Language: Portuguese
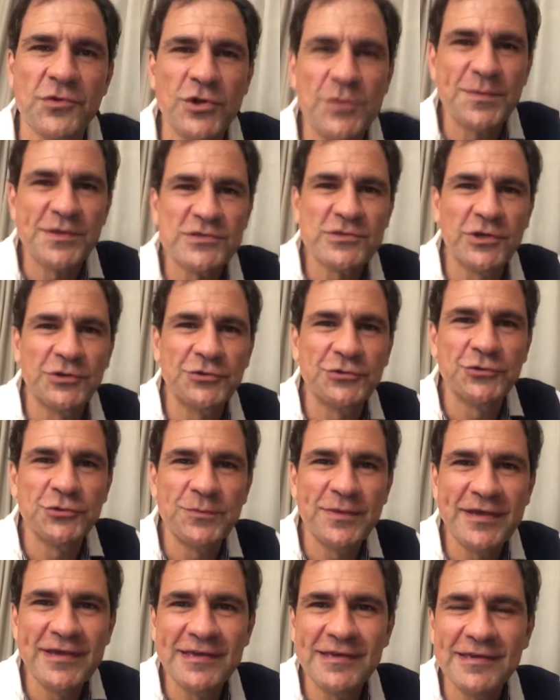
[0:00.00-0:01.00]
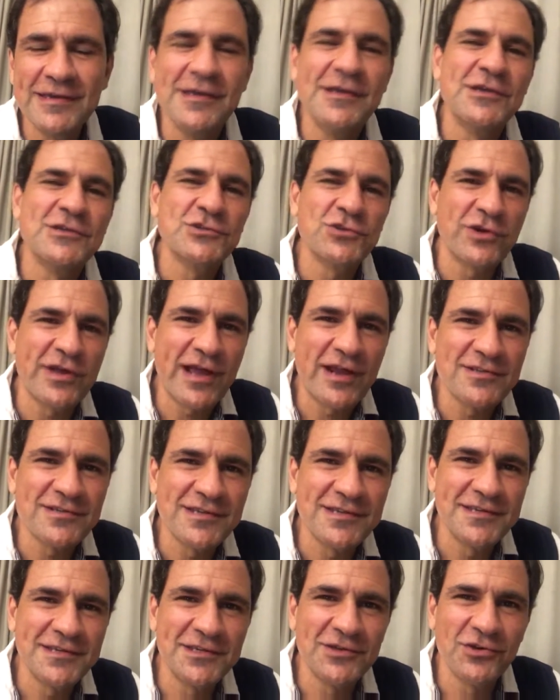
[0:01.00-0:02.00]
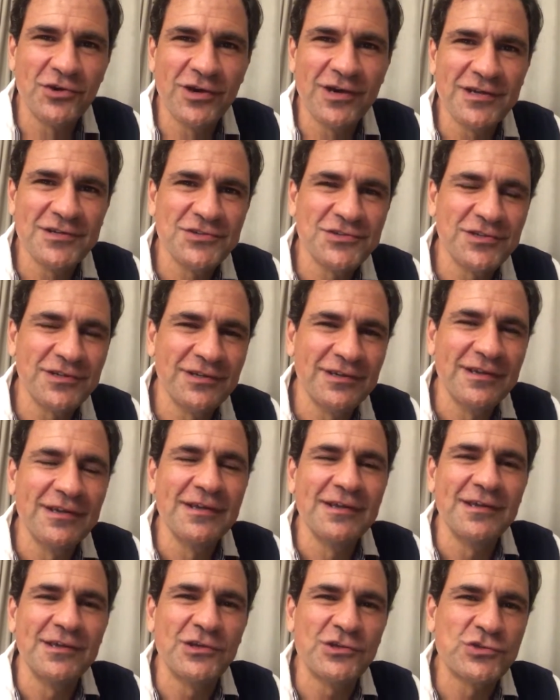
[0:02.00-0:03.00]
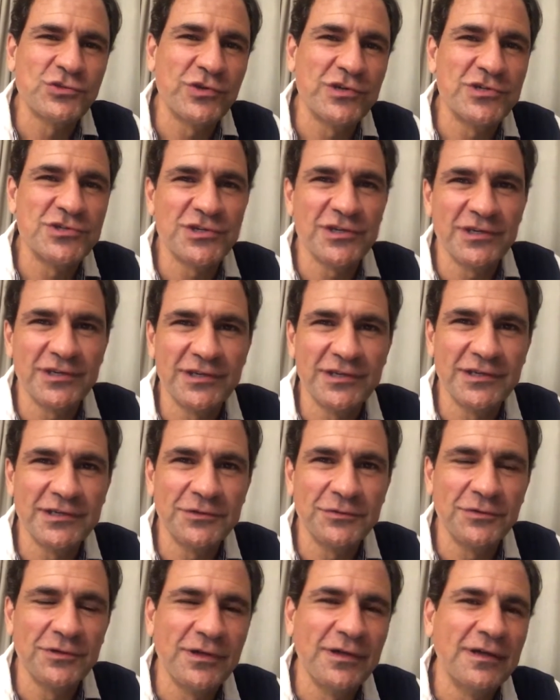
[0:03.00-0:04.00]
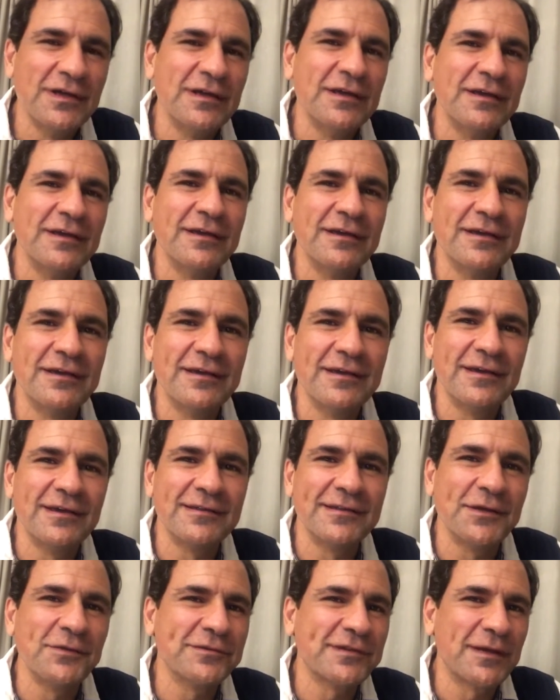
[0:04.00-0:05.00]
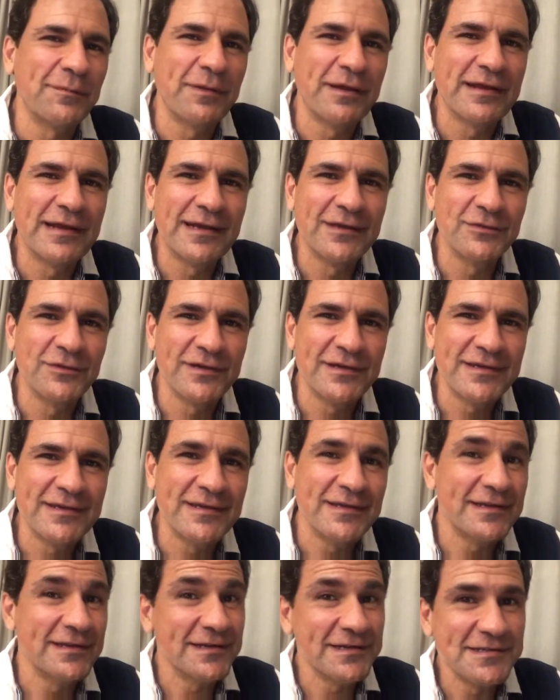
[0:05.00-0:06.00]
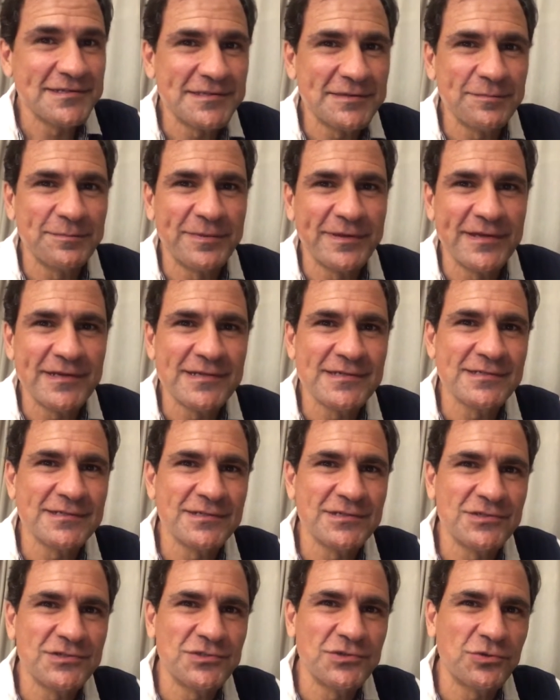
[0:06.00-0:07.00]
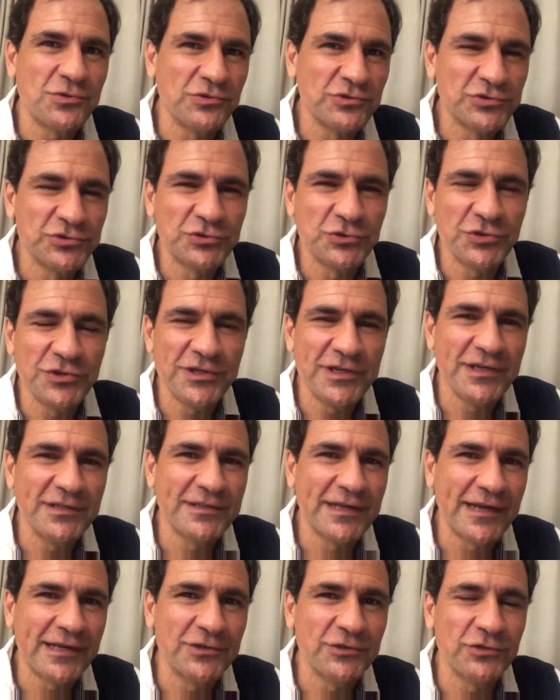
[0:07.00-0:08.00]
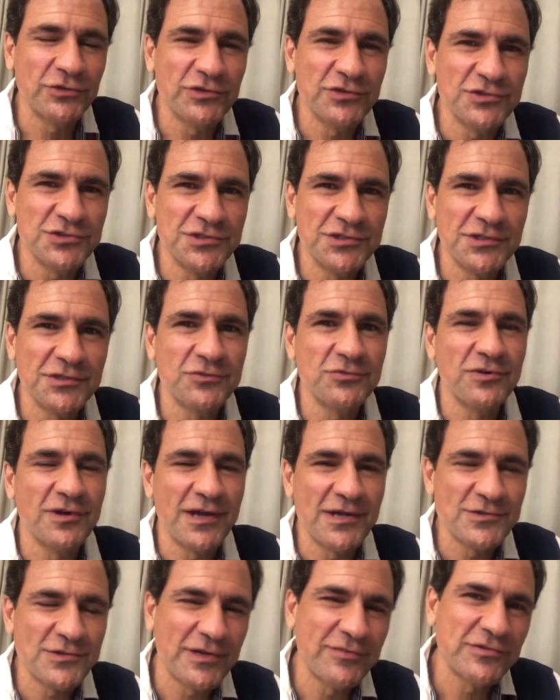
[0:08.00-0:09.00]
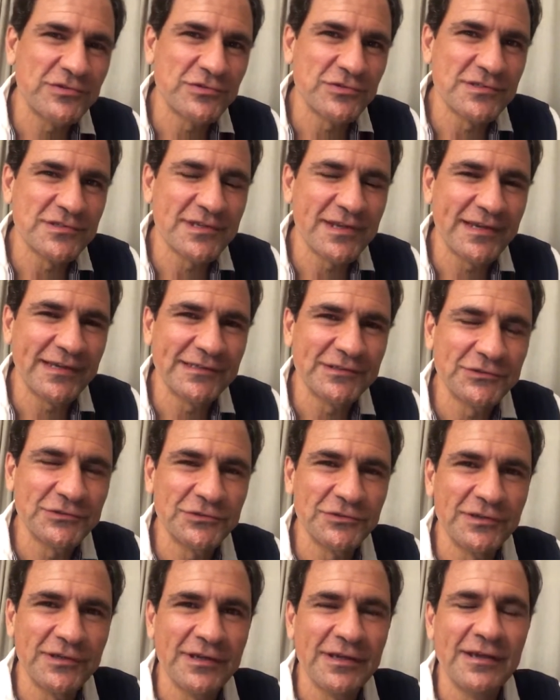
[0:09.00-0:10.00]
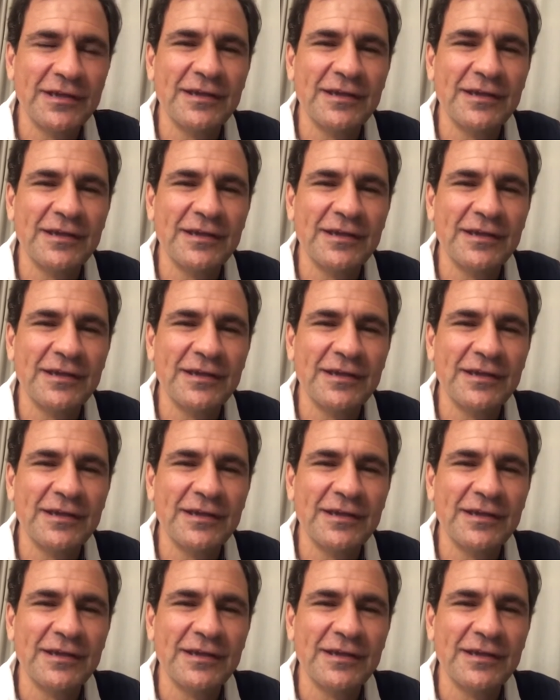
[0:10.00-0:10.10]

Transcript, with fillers: Oi, pessoal, tudo bem? Sou Carlos Henrique Rocha, eu sou engenheiro, é, tenho trabalhado aí em grandes empresas de consultoria e tecnologia com razoável sucesso